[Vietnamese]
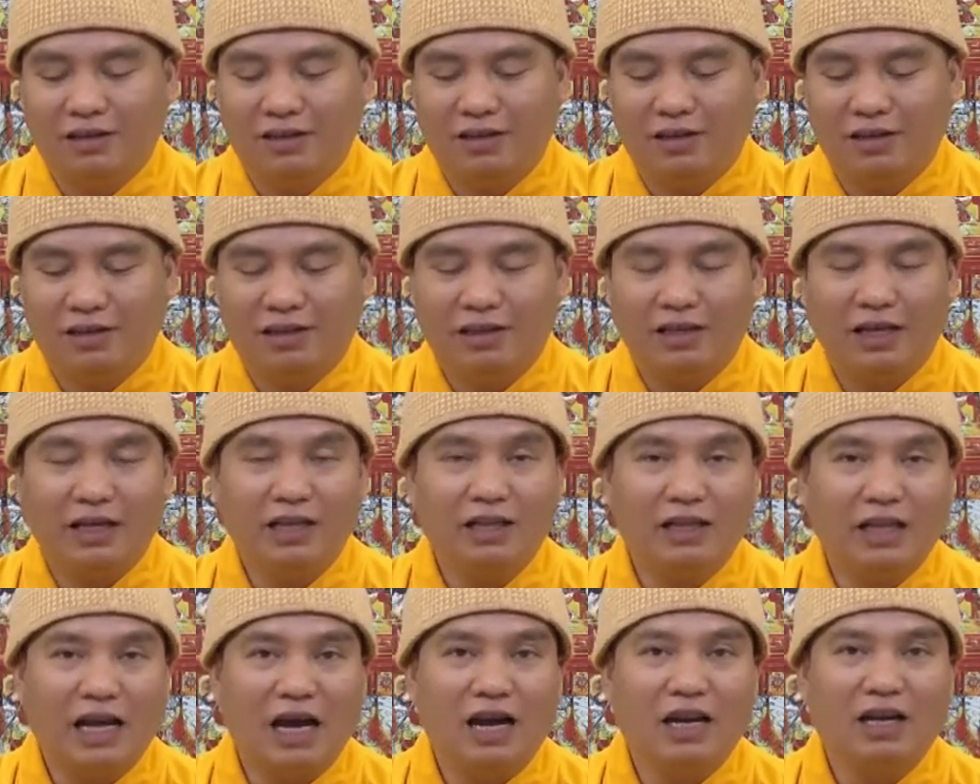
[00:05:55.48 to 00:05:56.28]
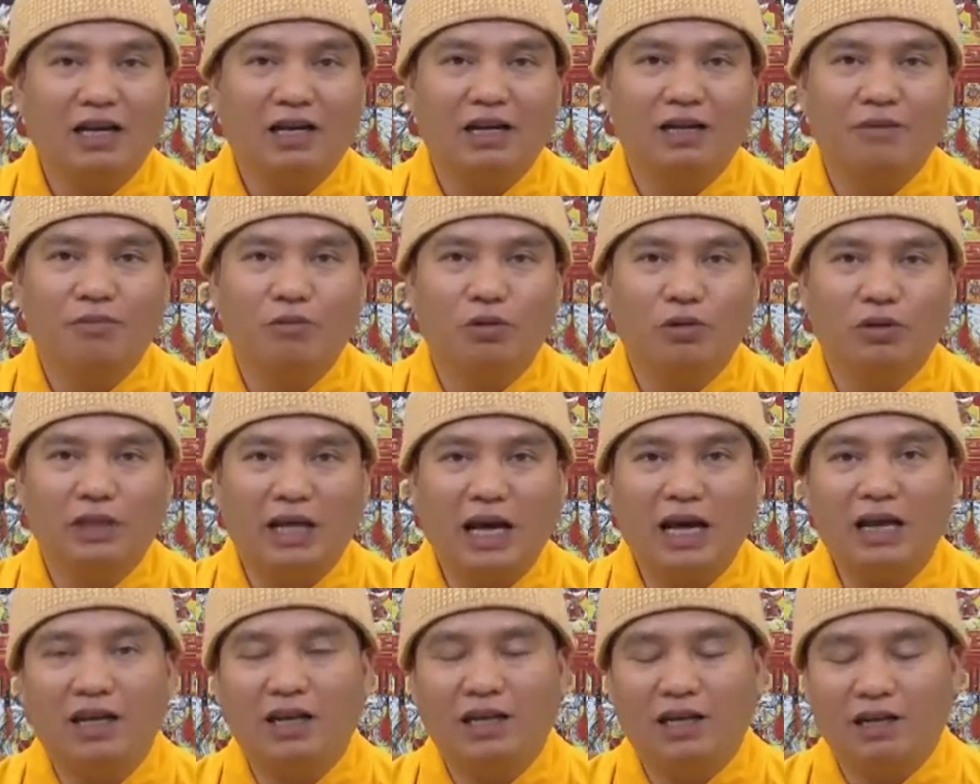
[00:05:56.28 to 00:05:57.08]
là thánh tăng là bồ
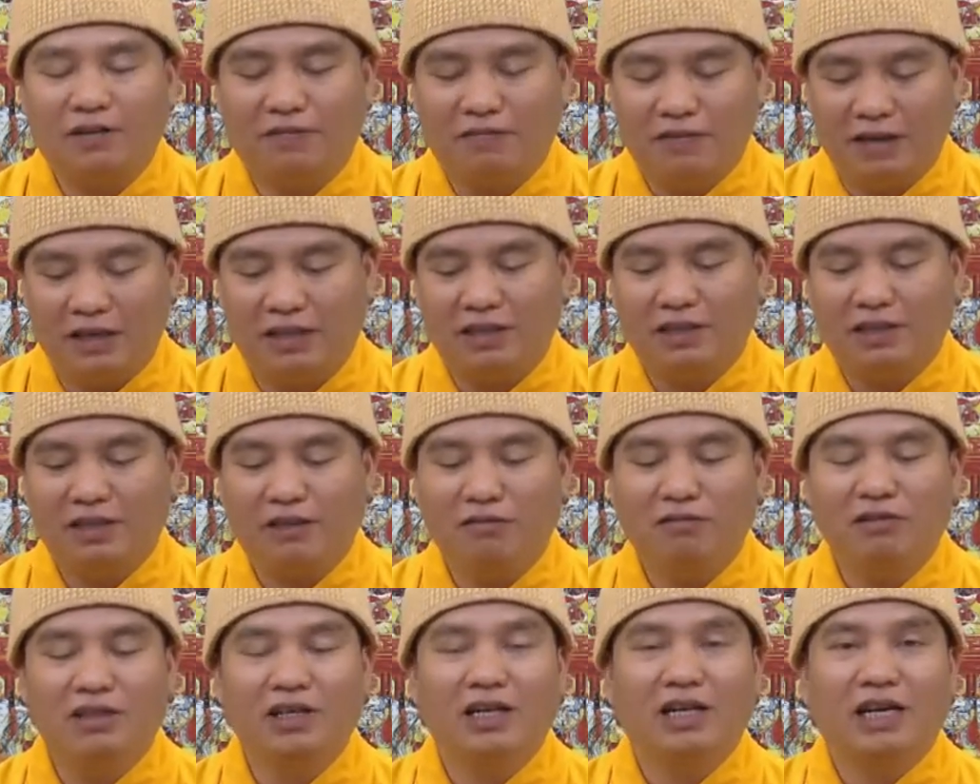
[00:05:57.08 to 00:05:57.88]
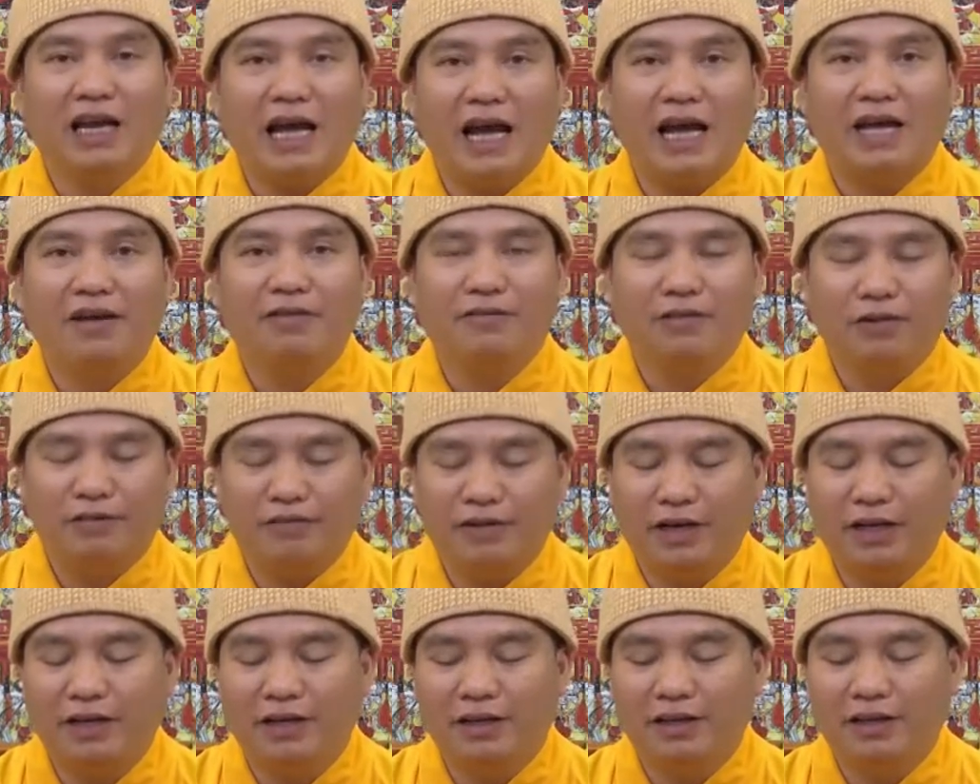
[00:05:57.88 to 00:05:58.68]
tát là phật trong tương lai vân
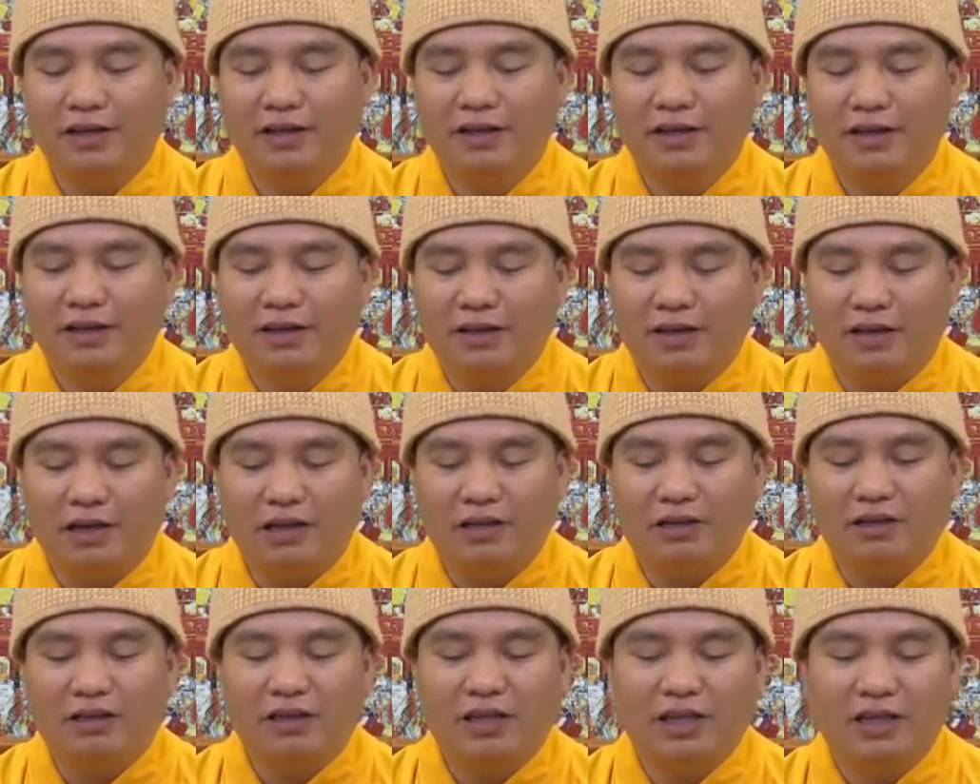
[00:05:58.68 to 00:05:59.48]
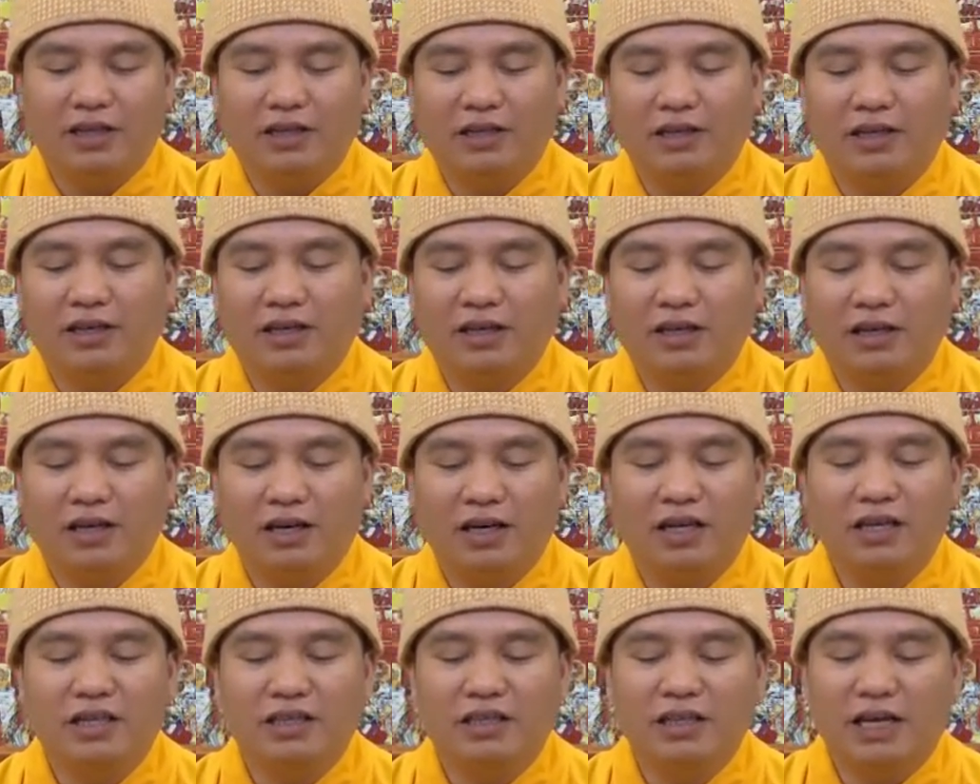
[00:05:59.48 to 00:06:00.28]
vân cho nên cái
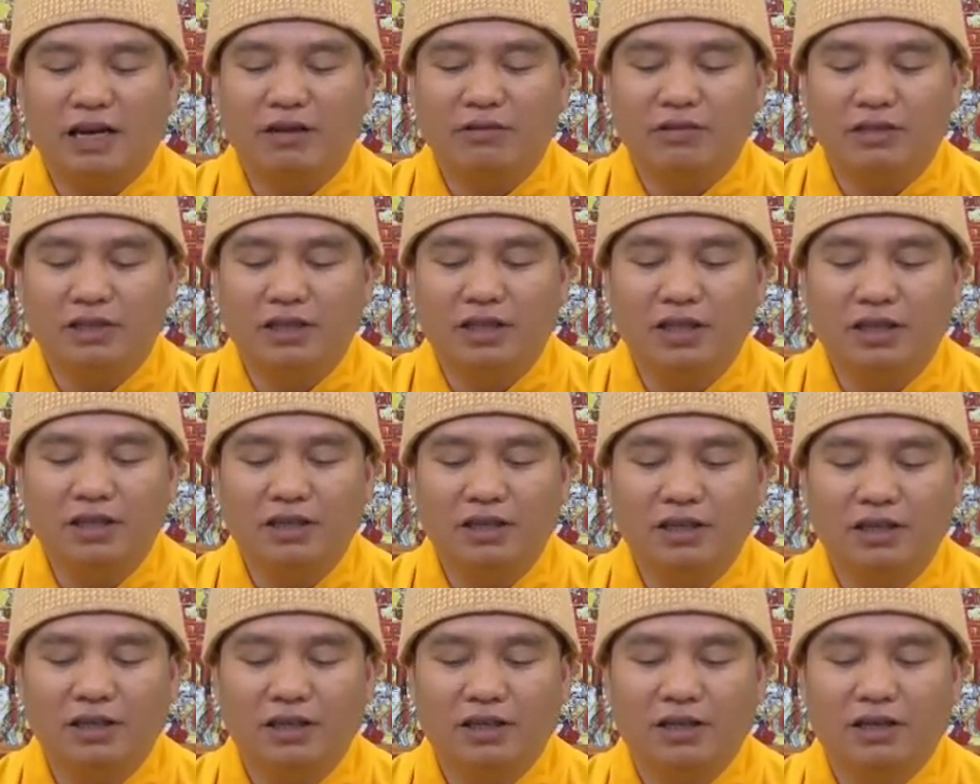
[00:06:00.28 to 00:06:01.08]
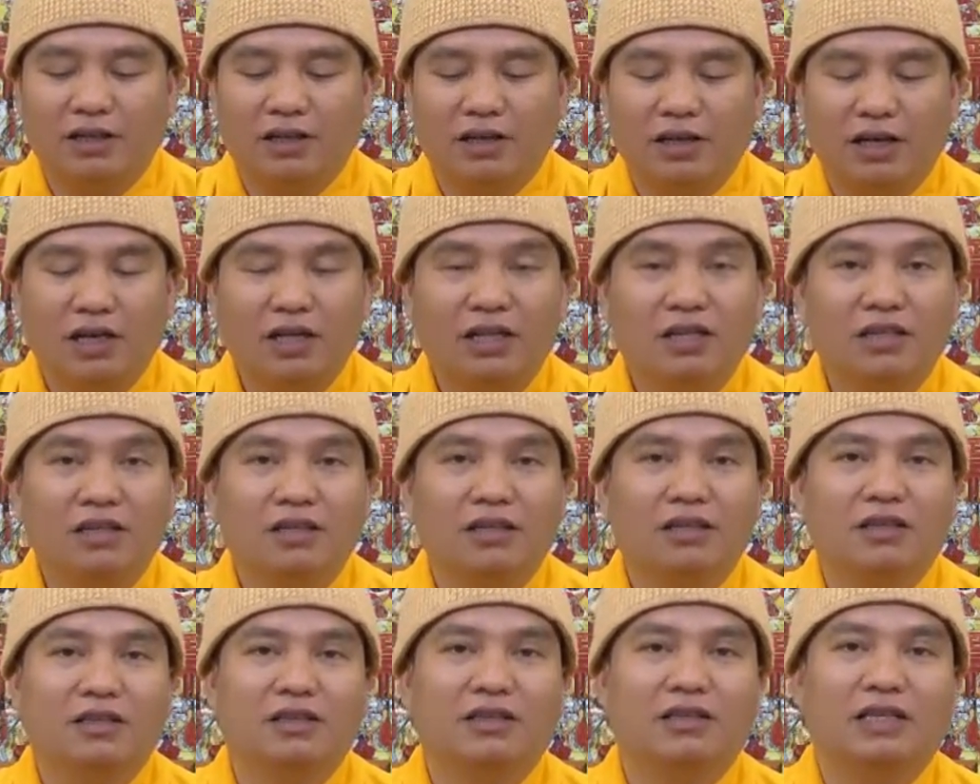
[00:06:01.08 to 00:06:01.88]
ân giáo dưỡng
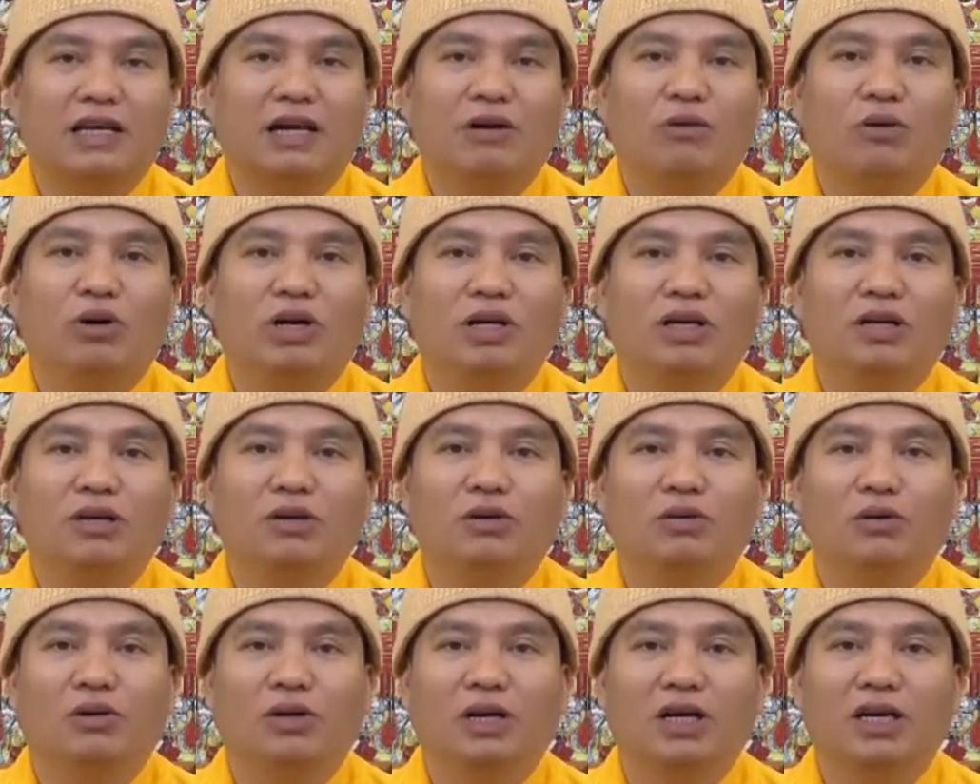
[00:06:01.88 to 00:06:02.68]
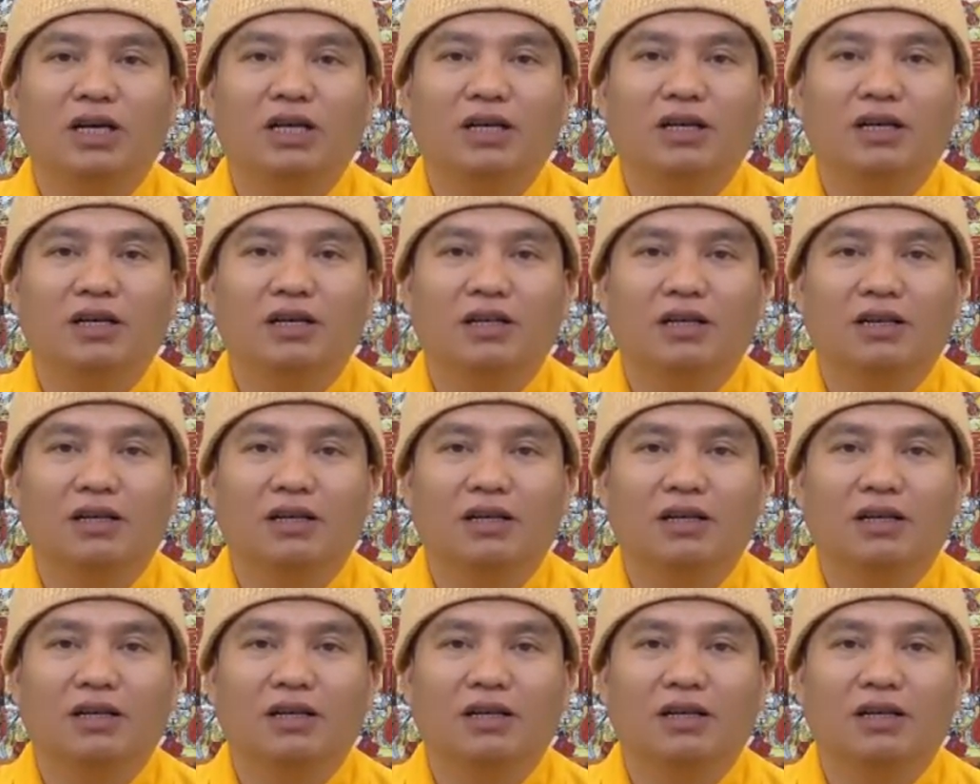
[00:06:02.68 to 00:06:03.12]
ân giáo huấn của